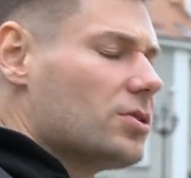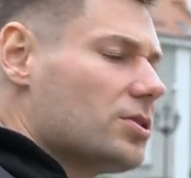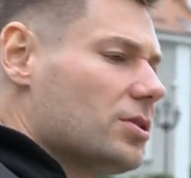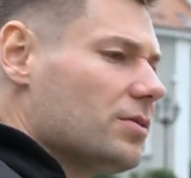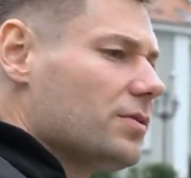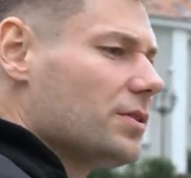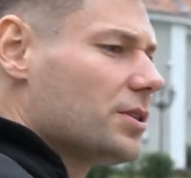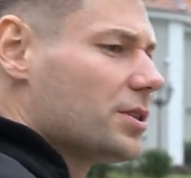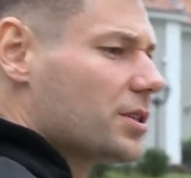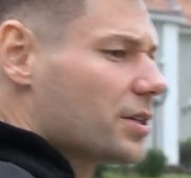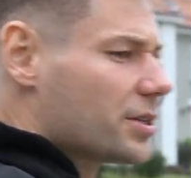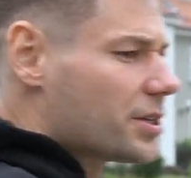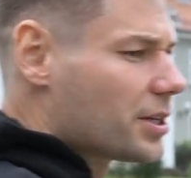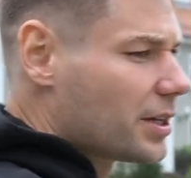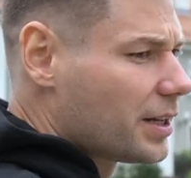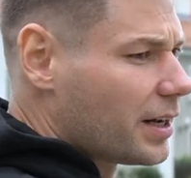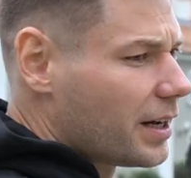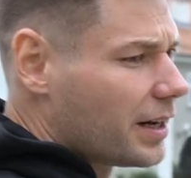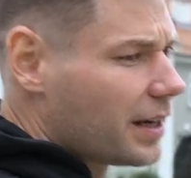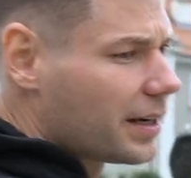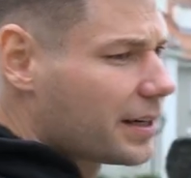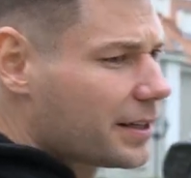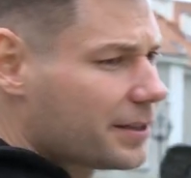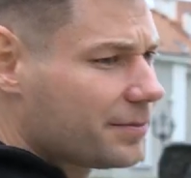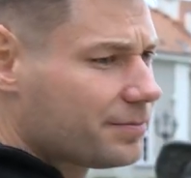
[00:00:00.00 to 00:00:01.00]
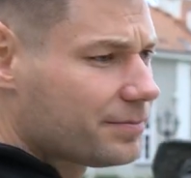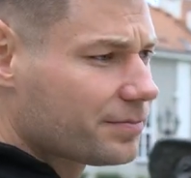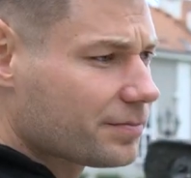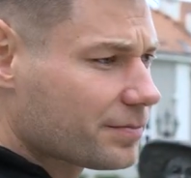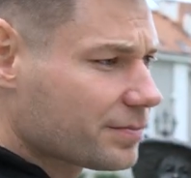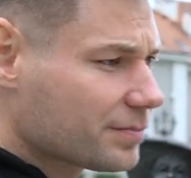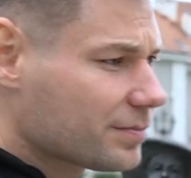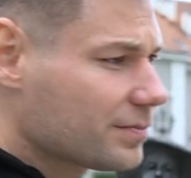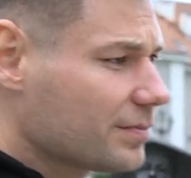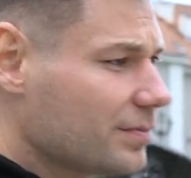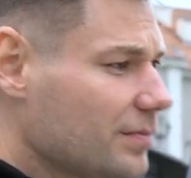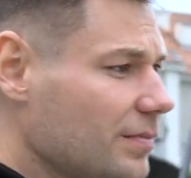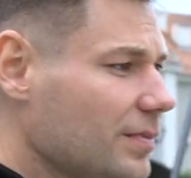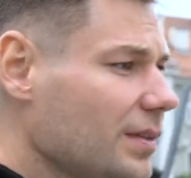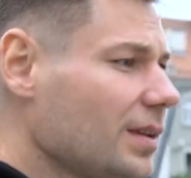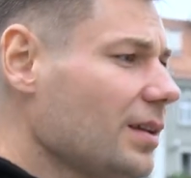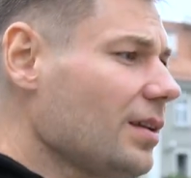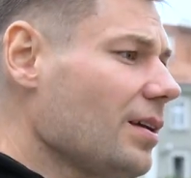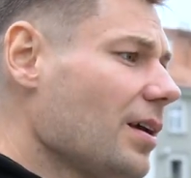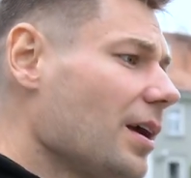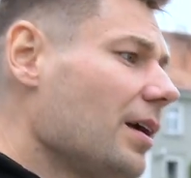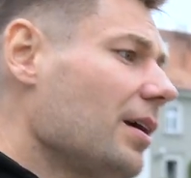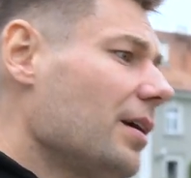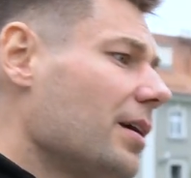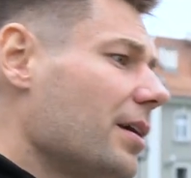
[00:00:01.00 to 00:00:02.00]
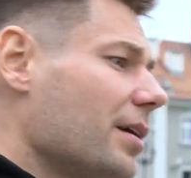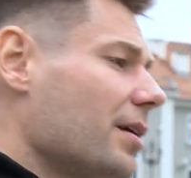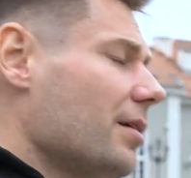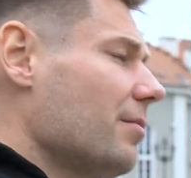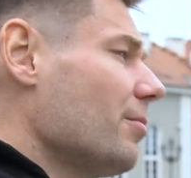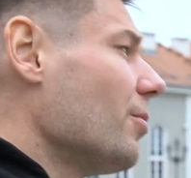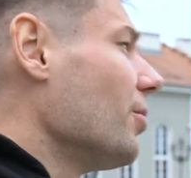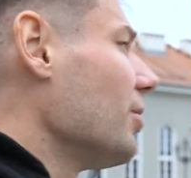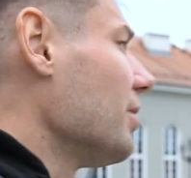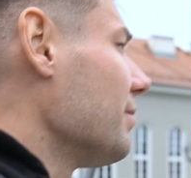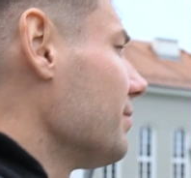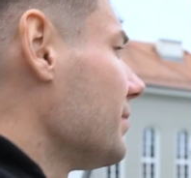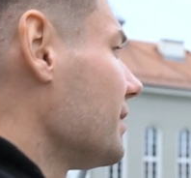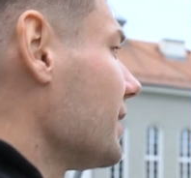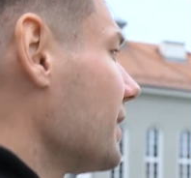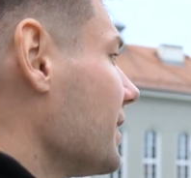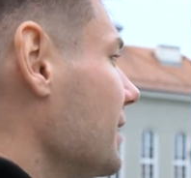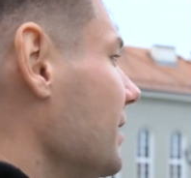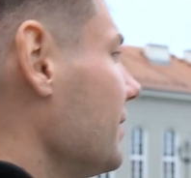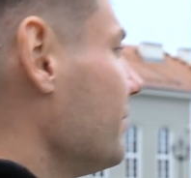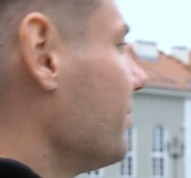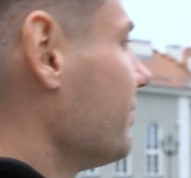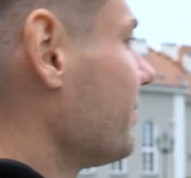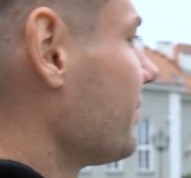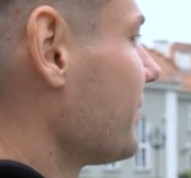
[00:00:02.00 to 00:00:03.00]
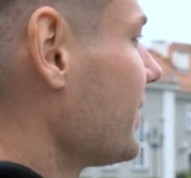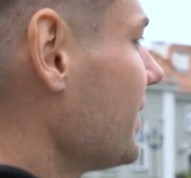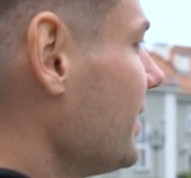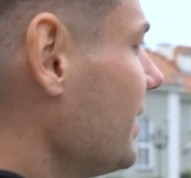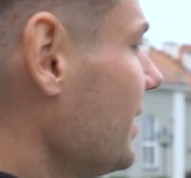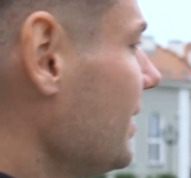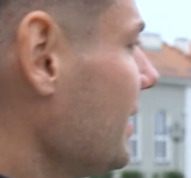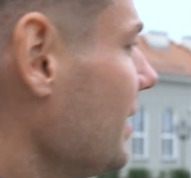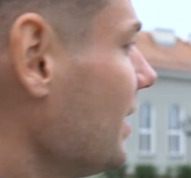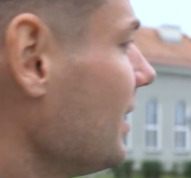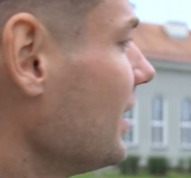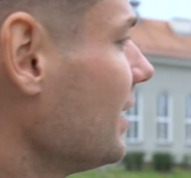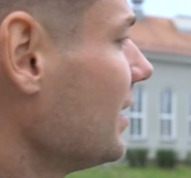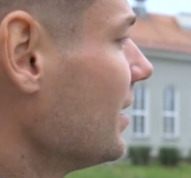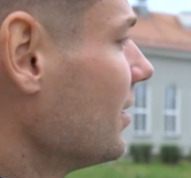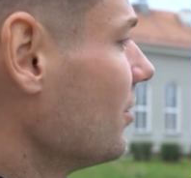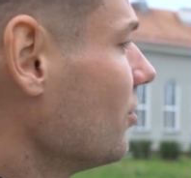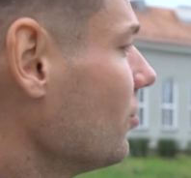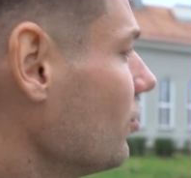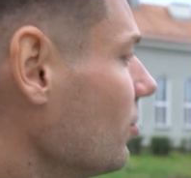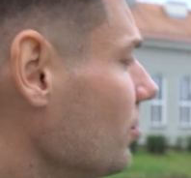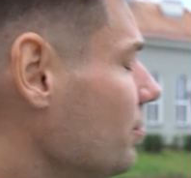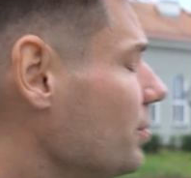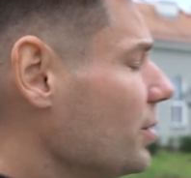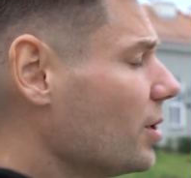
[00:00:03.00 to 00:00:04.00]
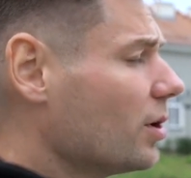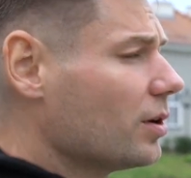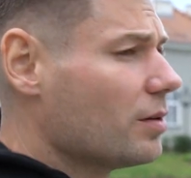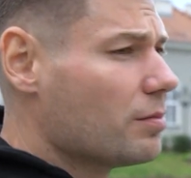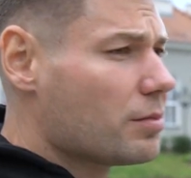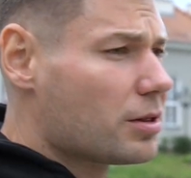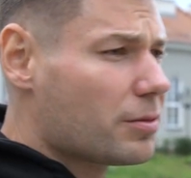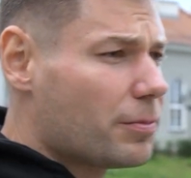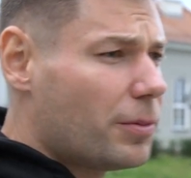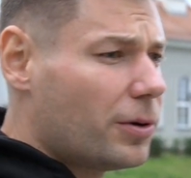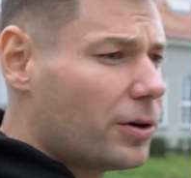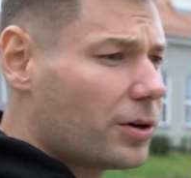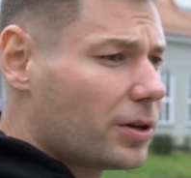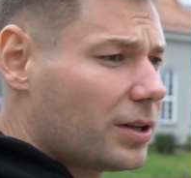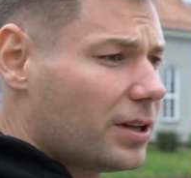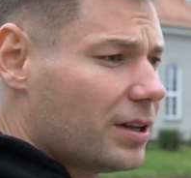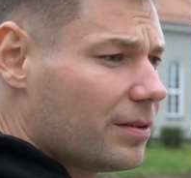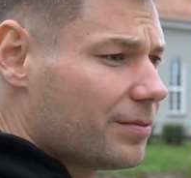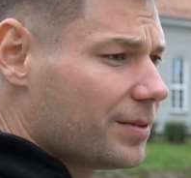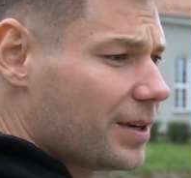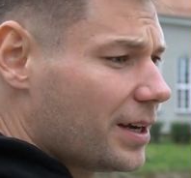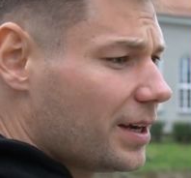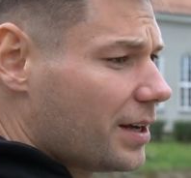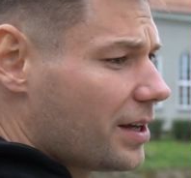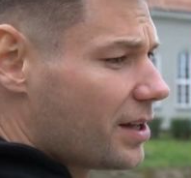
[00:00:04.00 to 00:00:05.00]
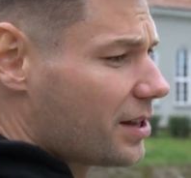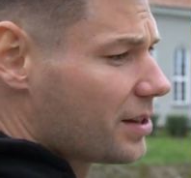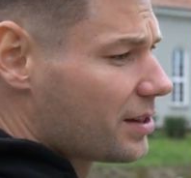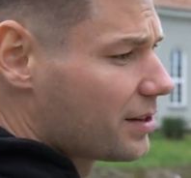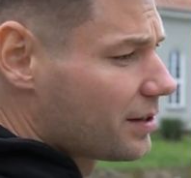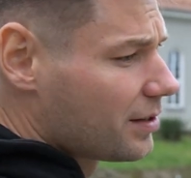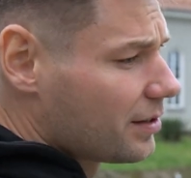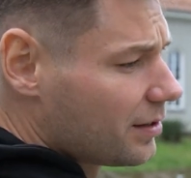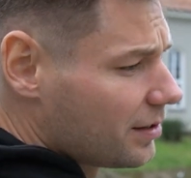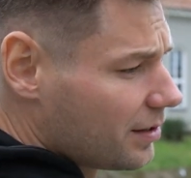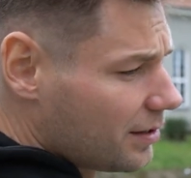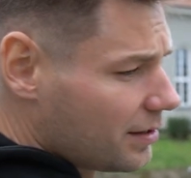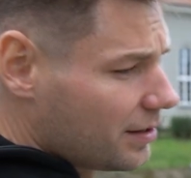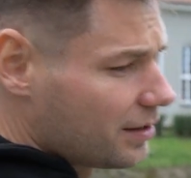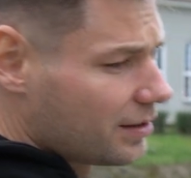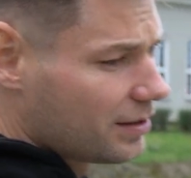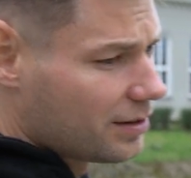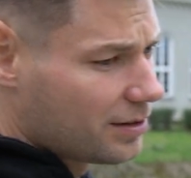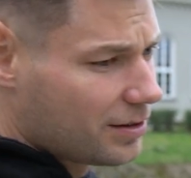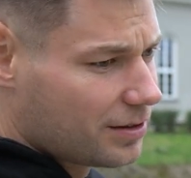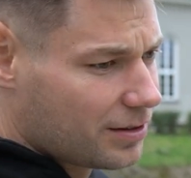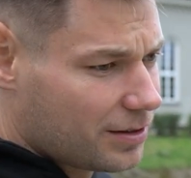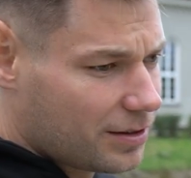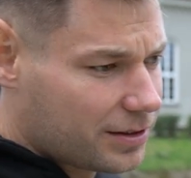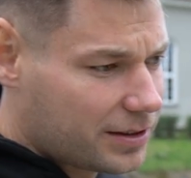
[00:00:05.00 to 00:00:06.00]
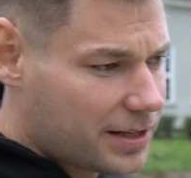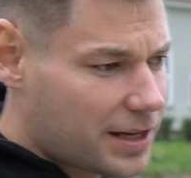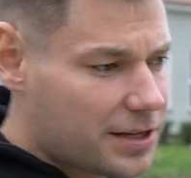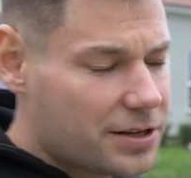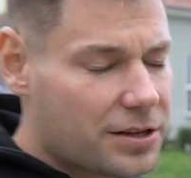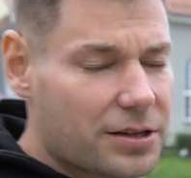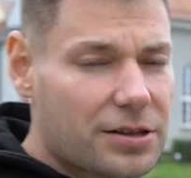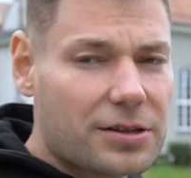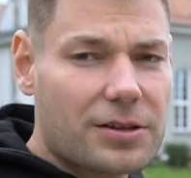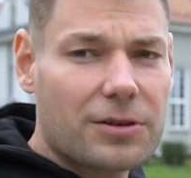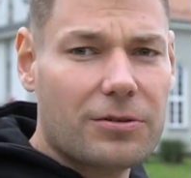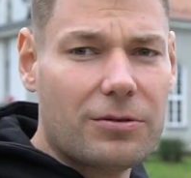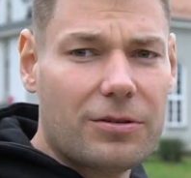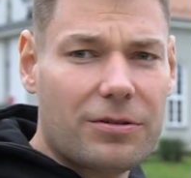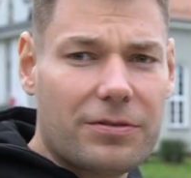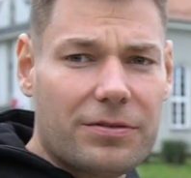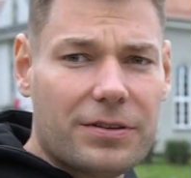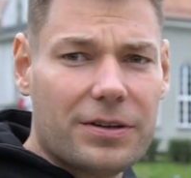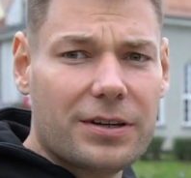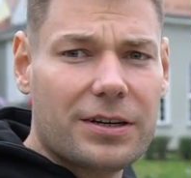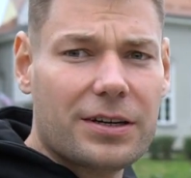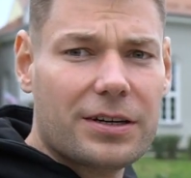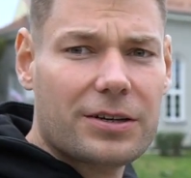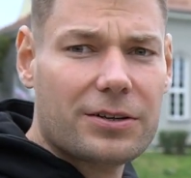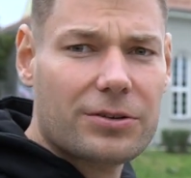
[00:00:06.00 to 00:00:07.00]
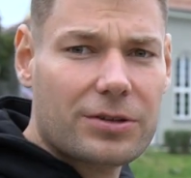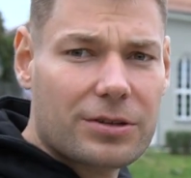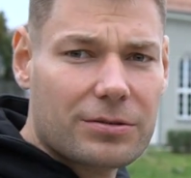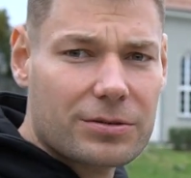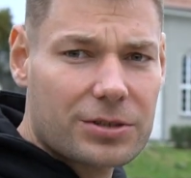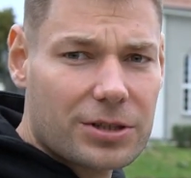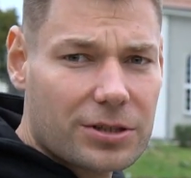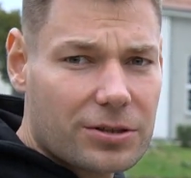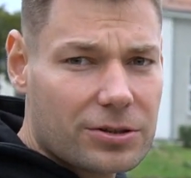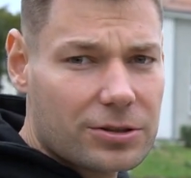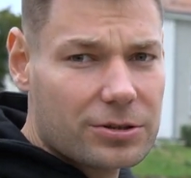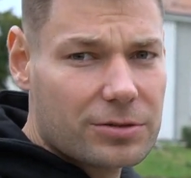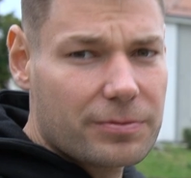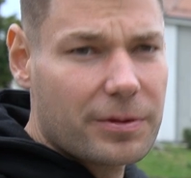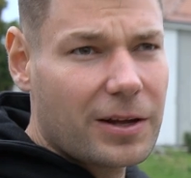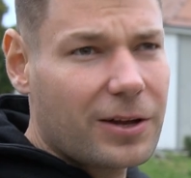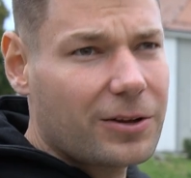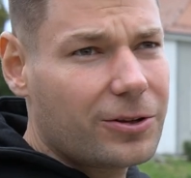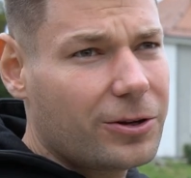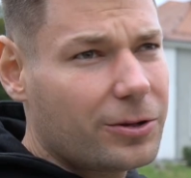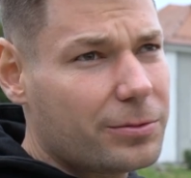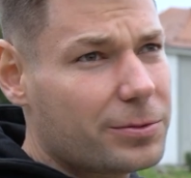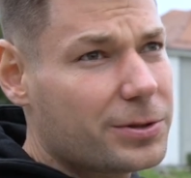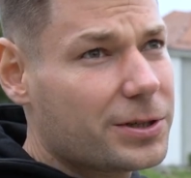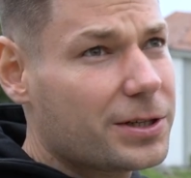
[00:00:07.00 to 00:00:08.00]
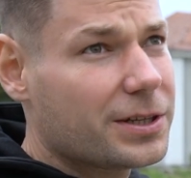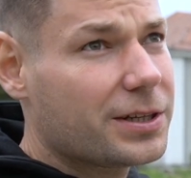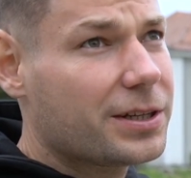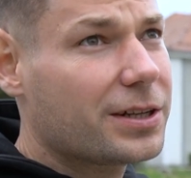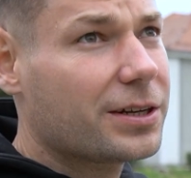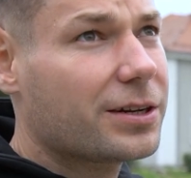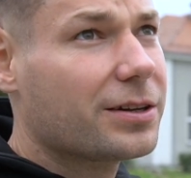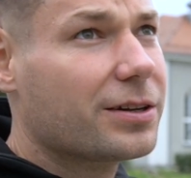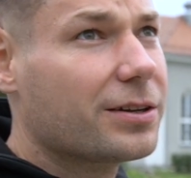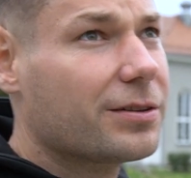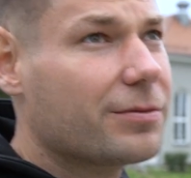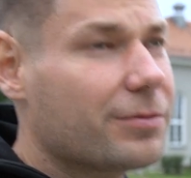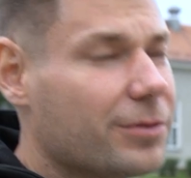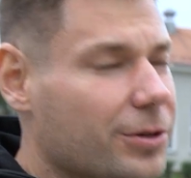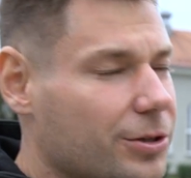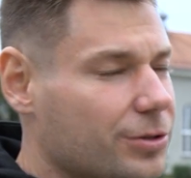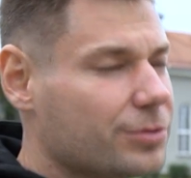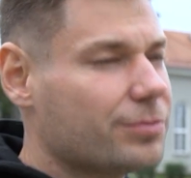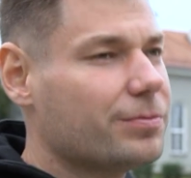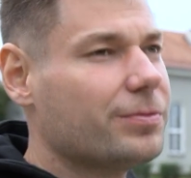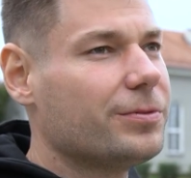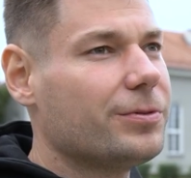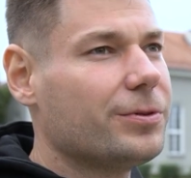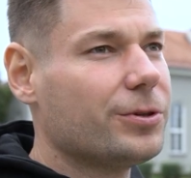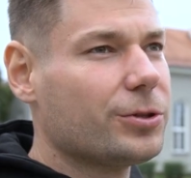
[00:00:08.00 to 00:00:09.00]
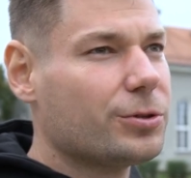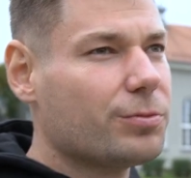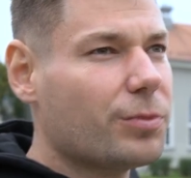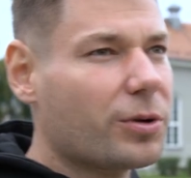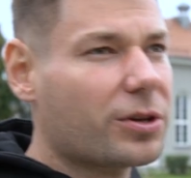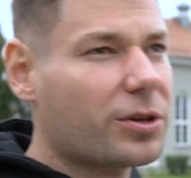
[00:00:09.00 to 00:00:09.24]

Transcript: Oczywiście, że tak. E, moim takim ulubionym sportem jest y, tenis stołowy, którym się dość dobrze, dość, dość